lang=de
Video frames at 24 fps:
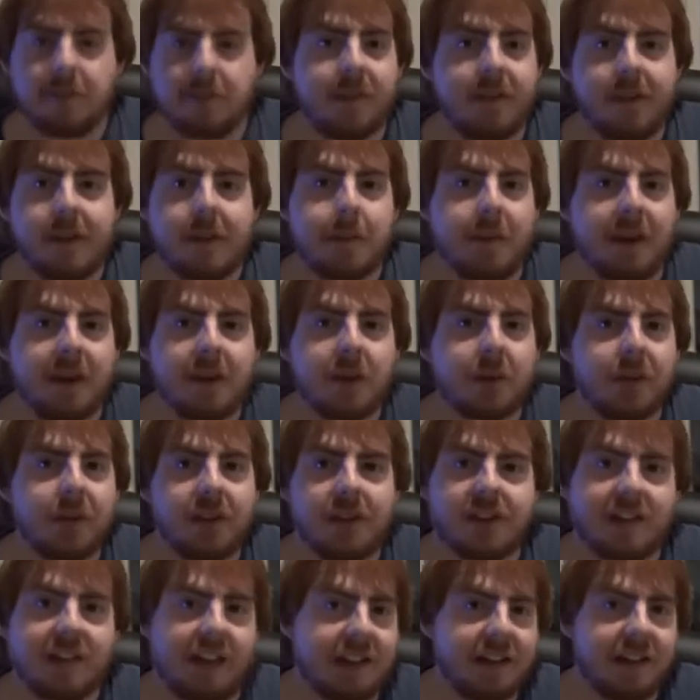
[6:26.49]
Ich meine, wie
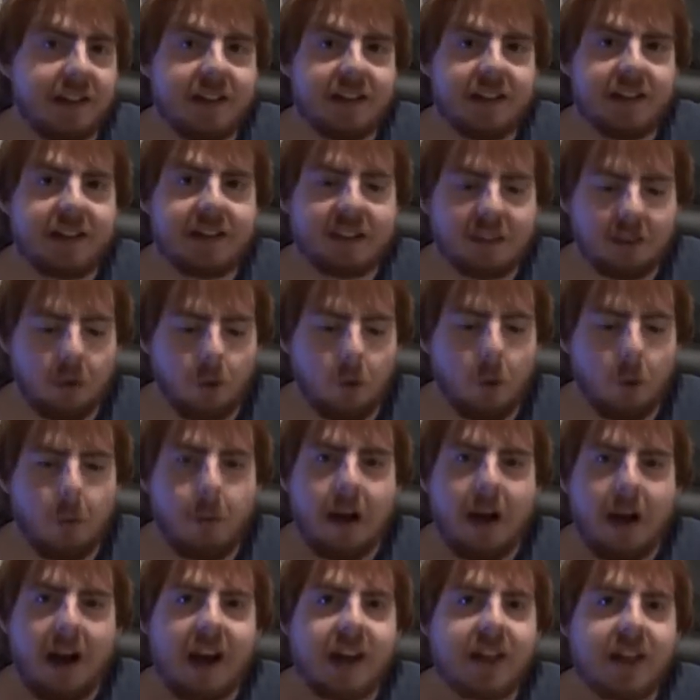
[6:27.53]
das handelt sich um
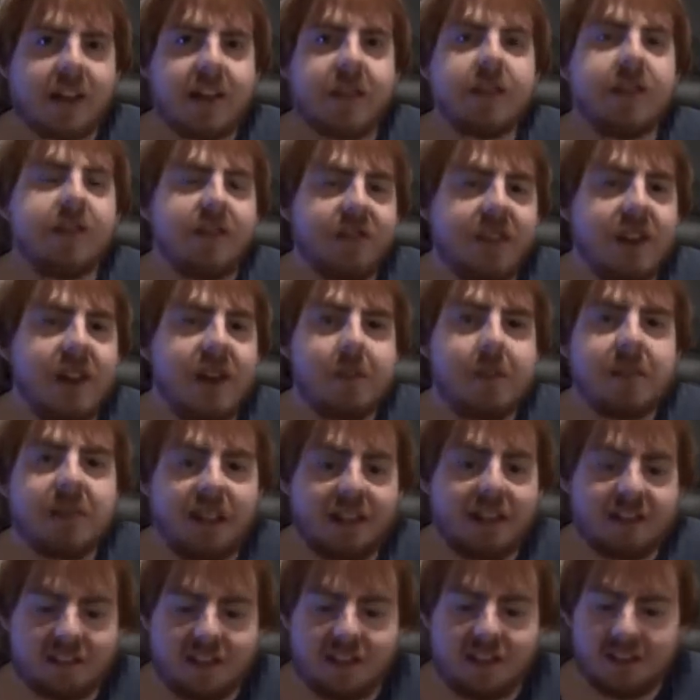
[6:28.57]
einen Film,
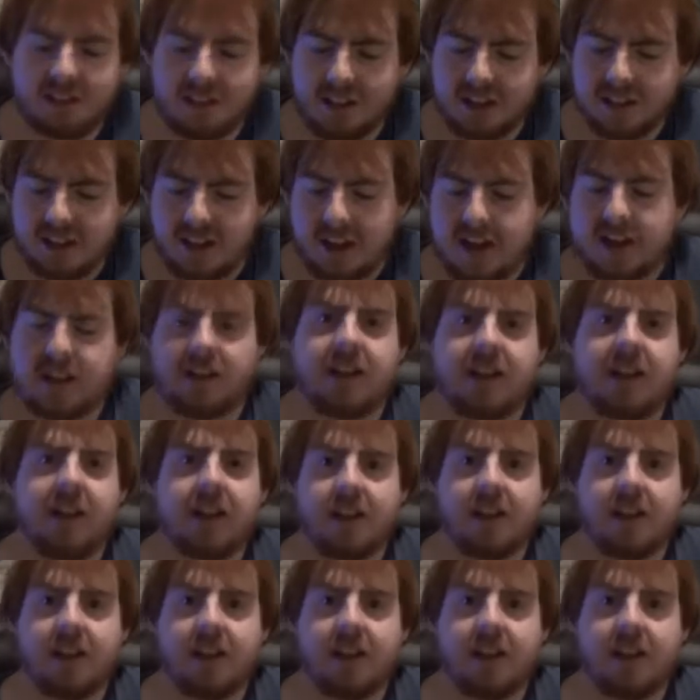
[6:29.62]
das ist nicht echt.